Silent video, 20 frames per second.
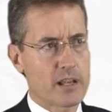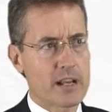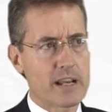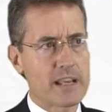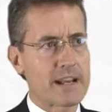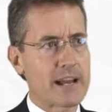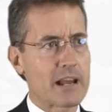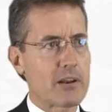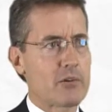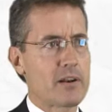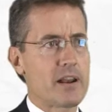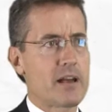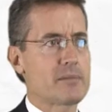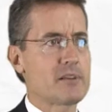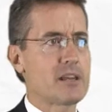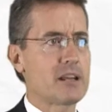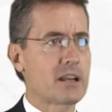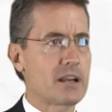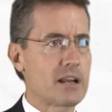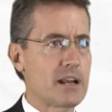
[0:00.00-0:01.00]
El encargo era
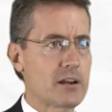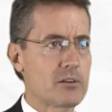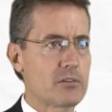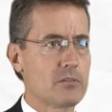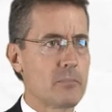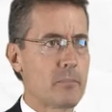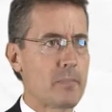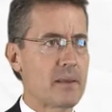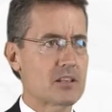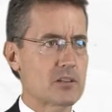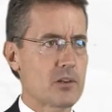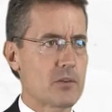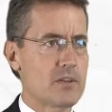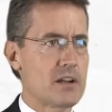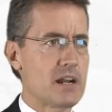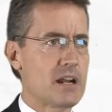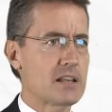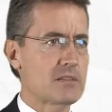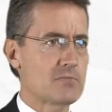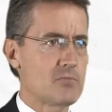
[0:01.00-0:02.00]
bien claro. Persuadir
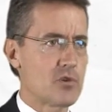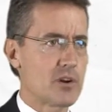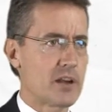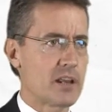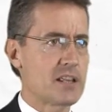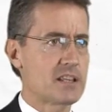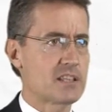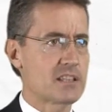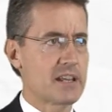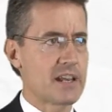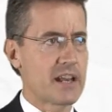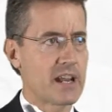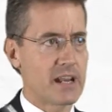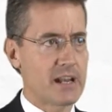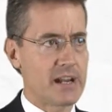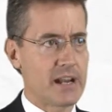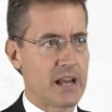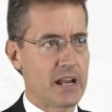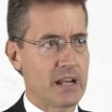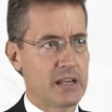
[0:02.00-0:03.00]
a las mujeres en
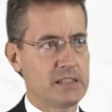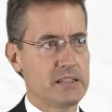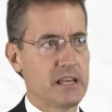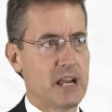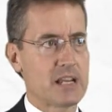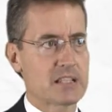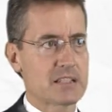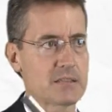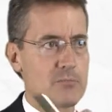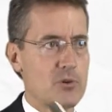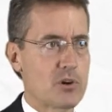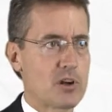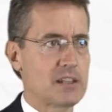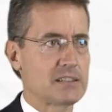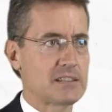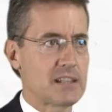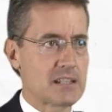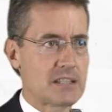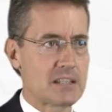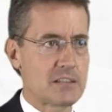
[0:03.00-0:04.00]
general y a las
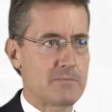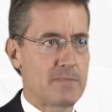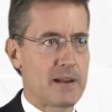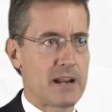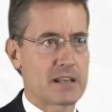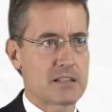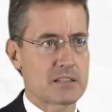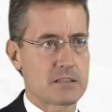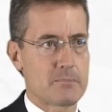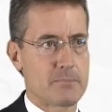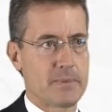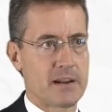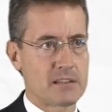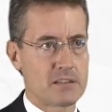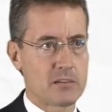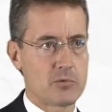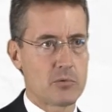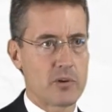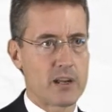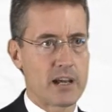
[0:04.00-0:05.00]
demócratas hispanas en
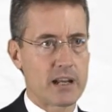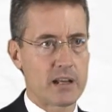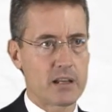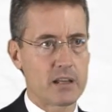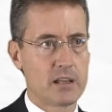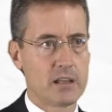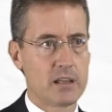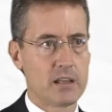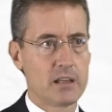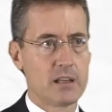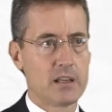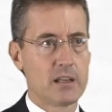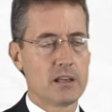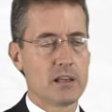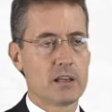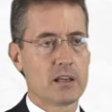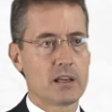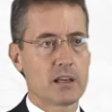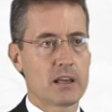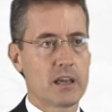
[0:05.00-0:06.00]
particular
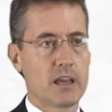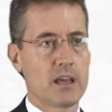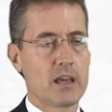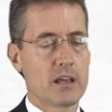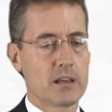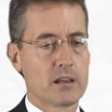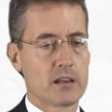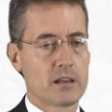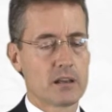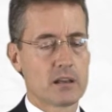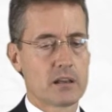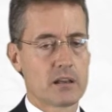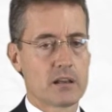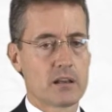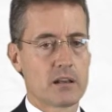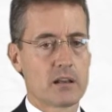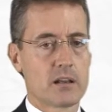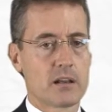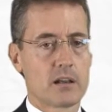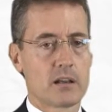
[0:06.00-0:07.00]
que
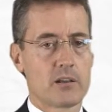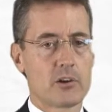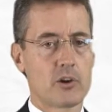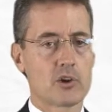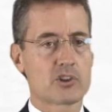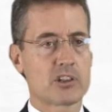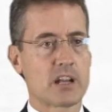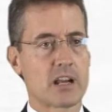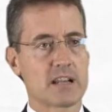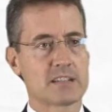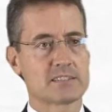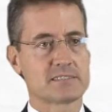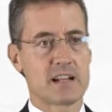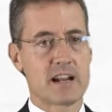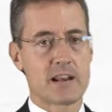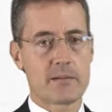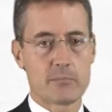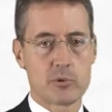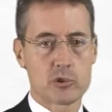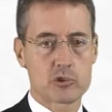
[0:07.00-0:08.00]
nos
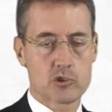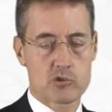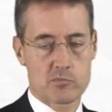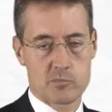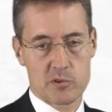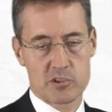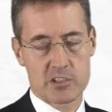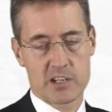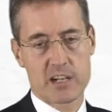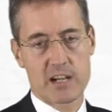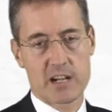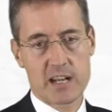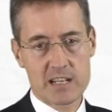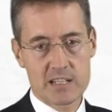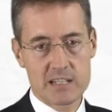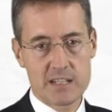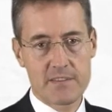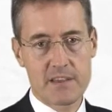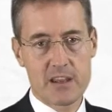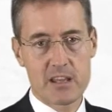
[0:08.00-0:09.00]
arrastraran votos, pues eran las
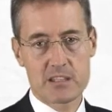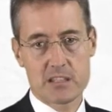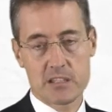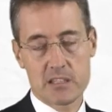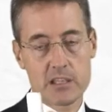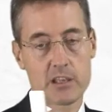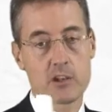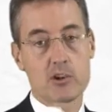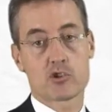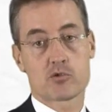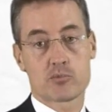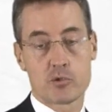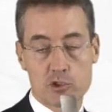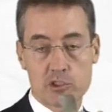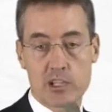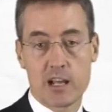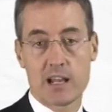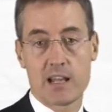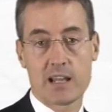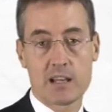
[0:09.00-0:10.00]
líderes, y que nos
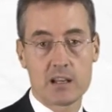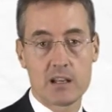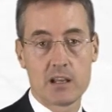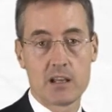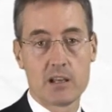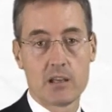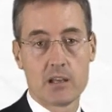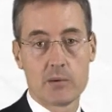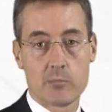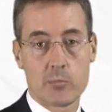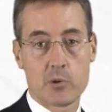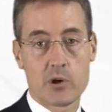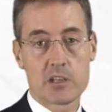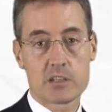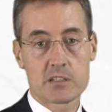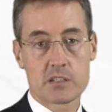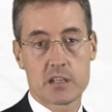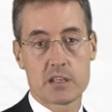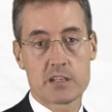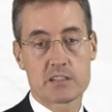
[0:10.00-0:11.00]
votaran,
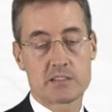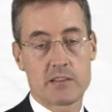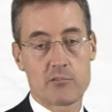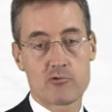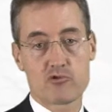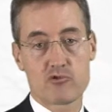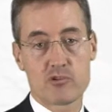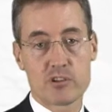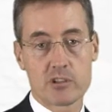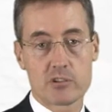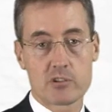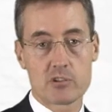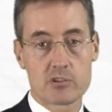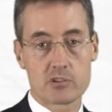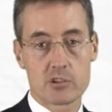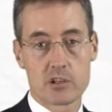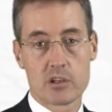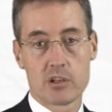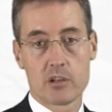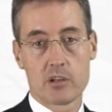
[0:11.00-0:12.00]
pues en Estados
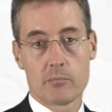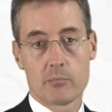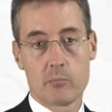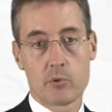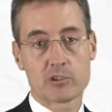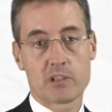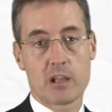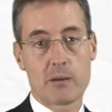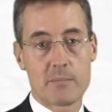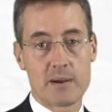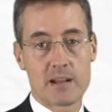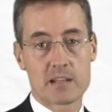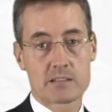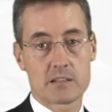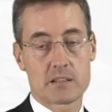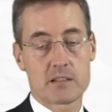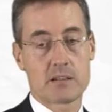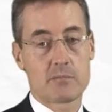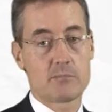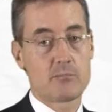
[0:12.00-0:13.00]
Unidos votan
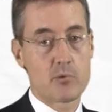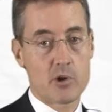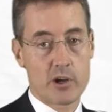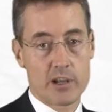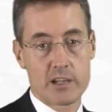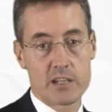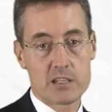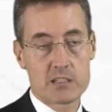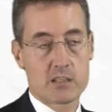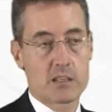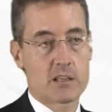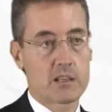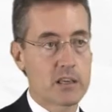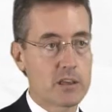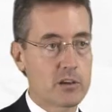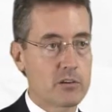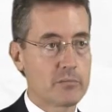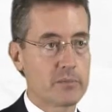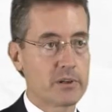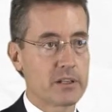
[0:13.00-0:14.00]
más mujeres
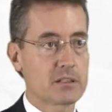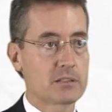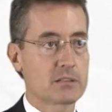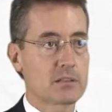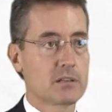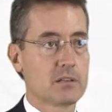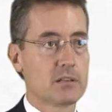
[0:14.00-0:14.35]
que hombres.